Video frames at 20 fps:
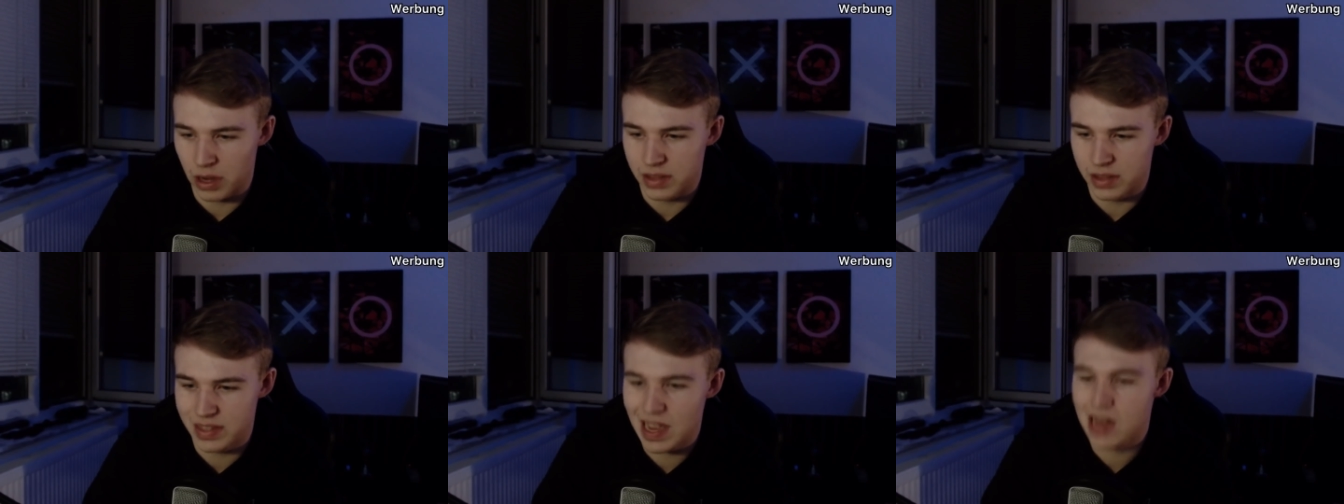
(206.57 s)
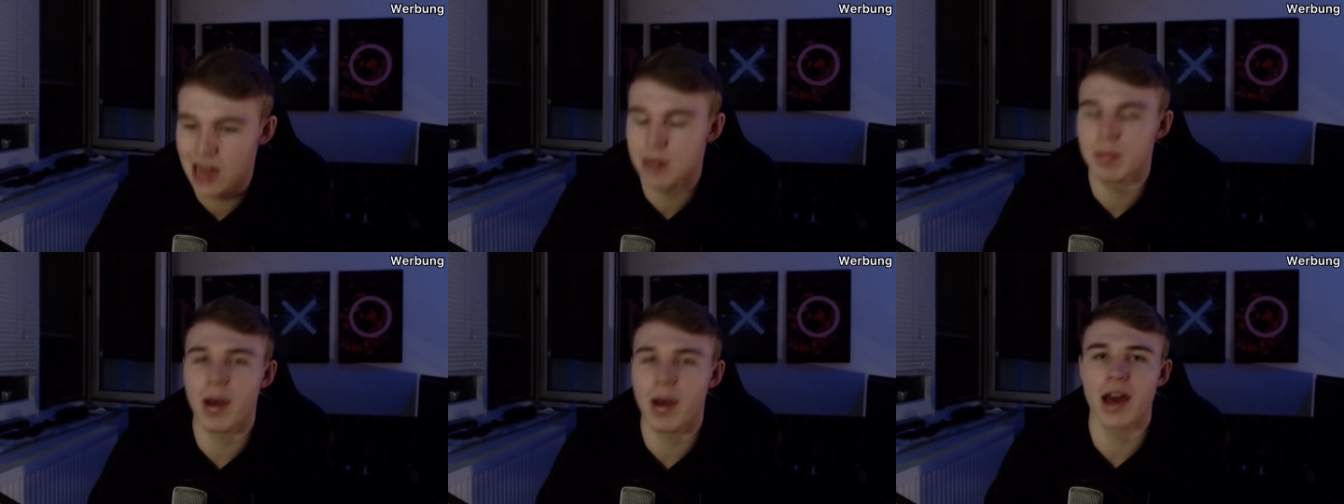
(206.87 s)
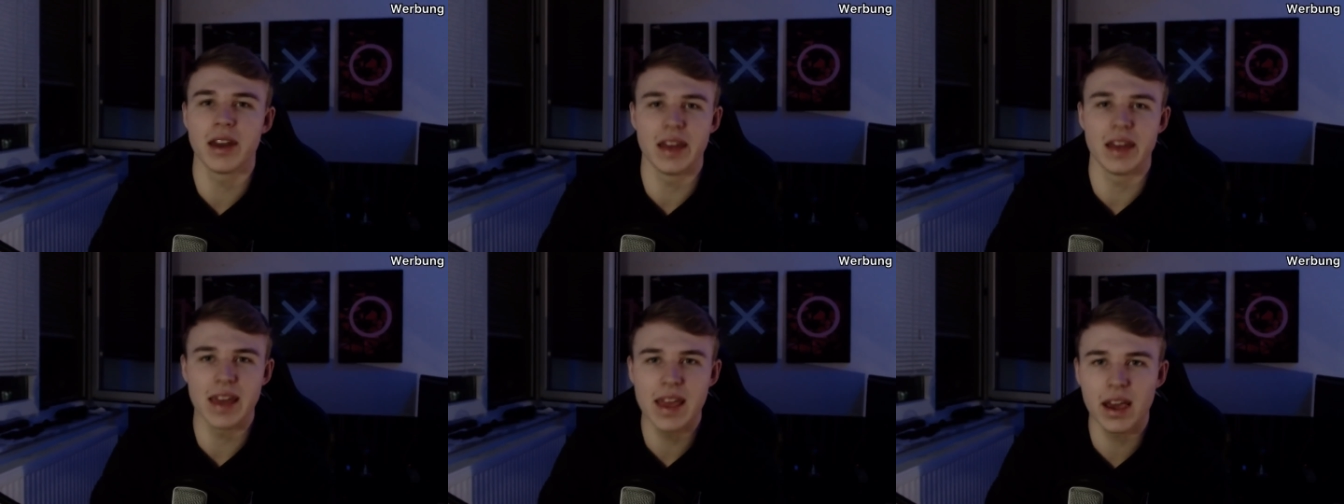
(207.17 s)
Denn mein
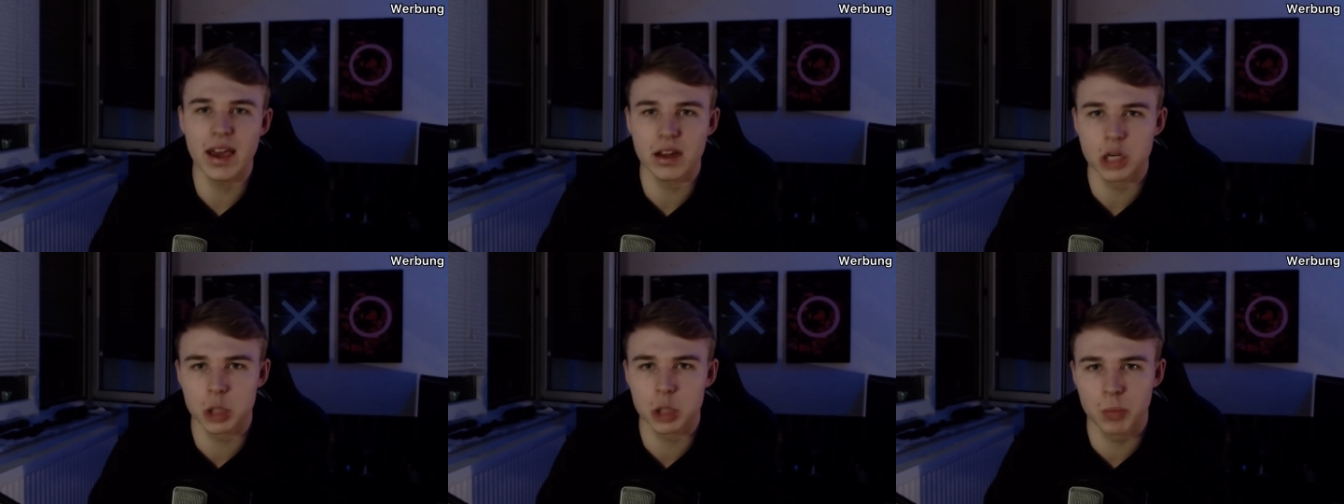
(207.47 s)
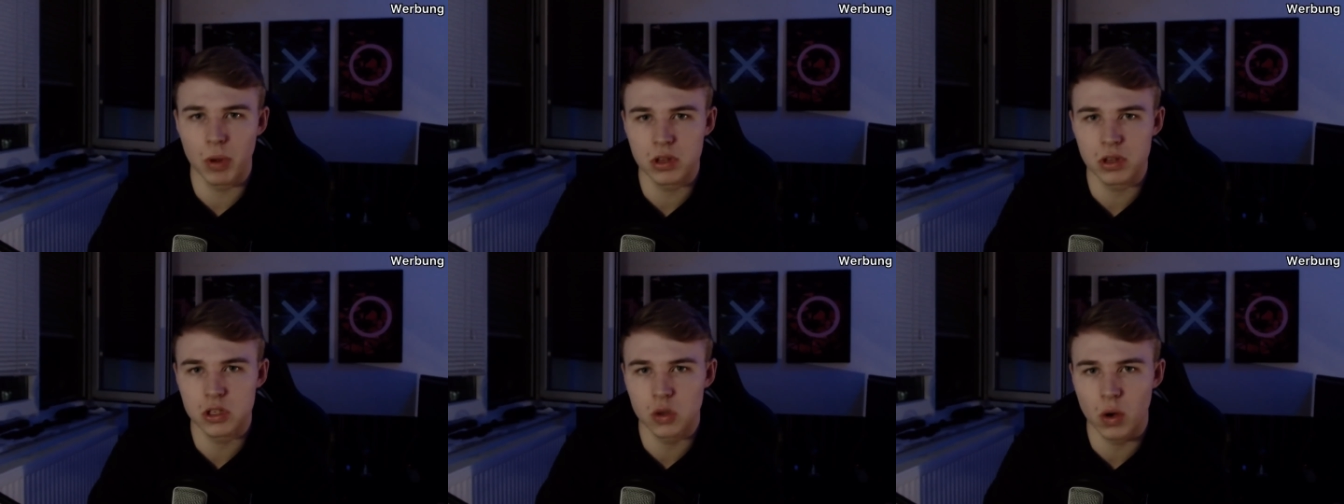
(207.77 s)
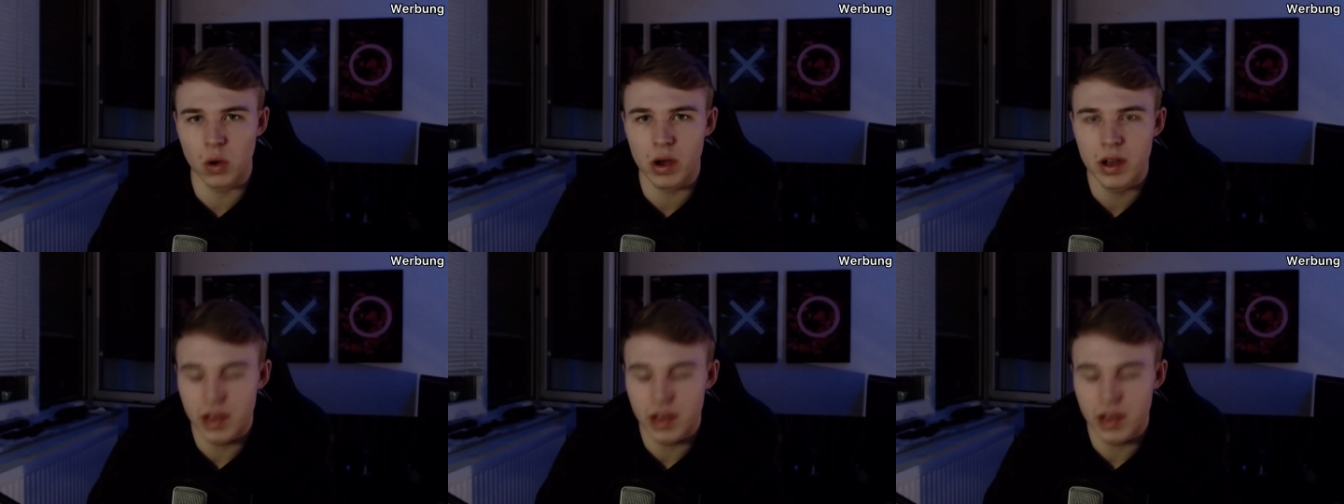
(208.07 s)

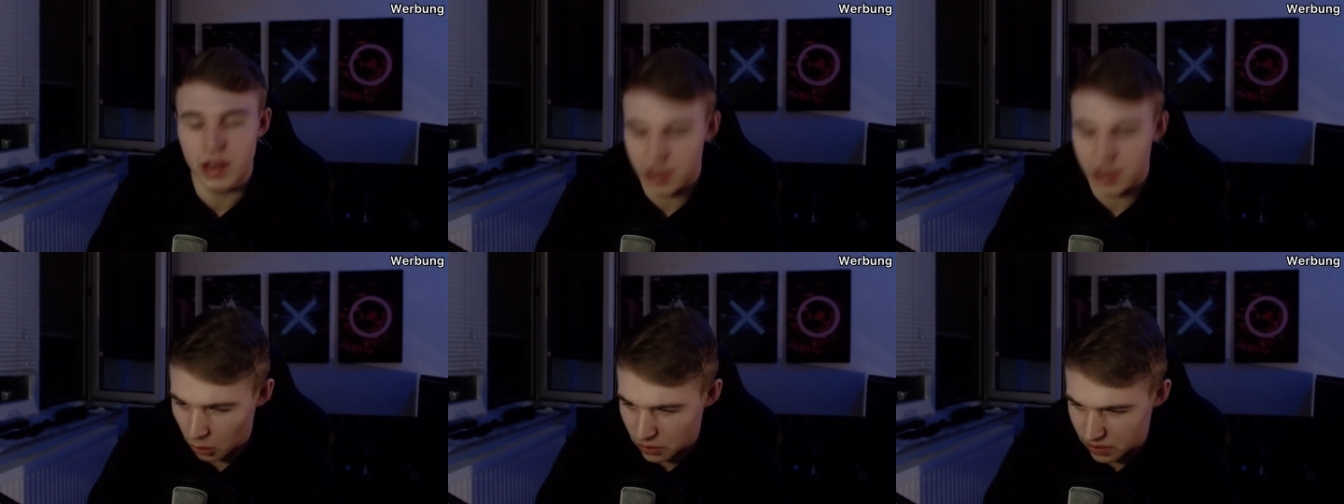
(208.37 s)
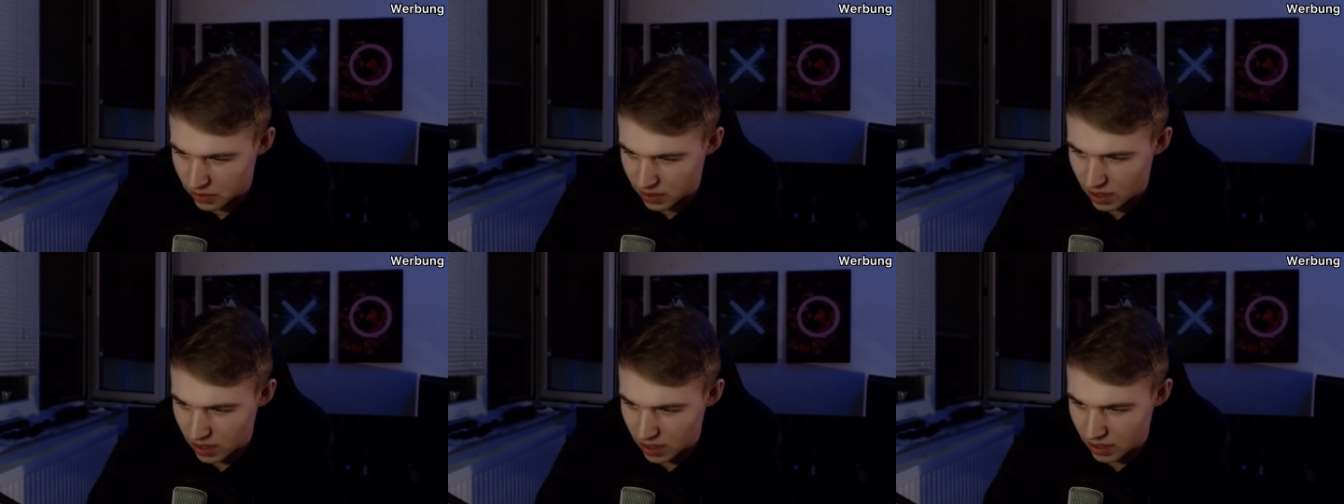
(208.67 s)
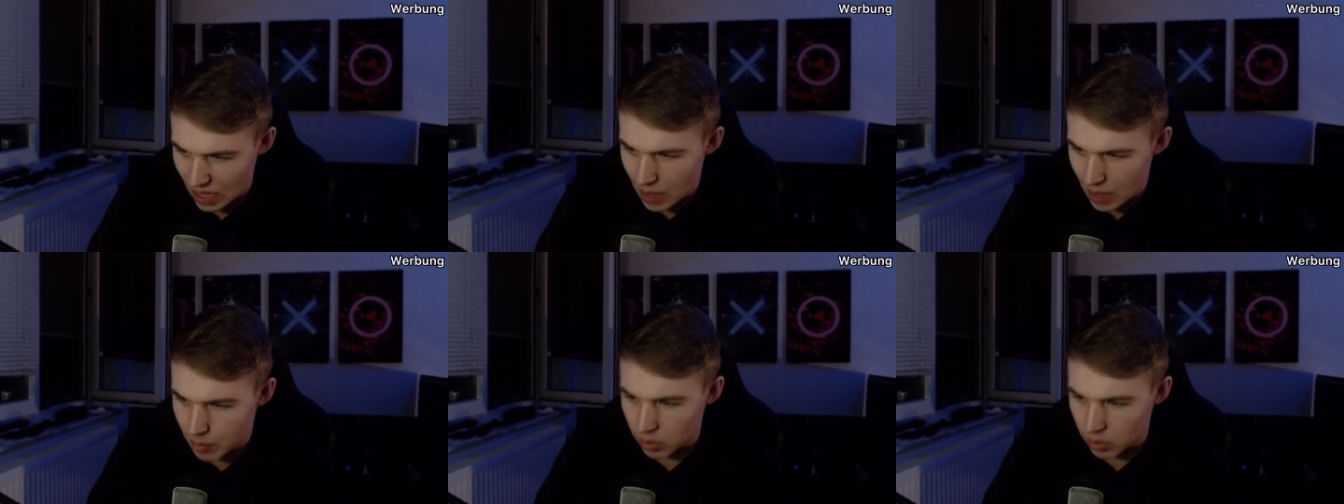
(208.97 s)
Ehrensponsor JG Gaming,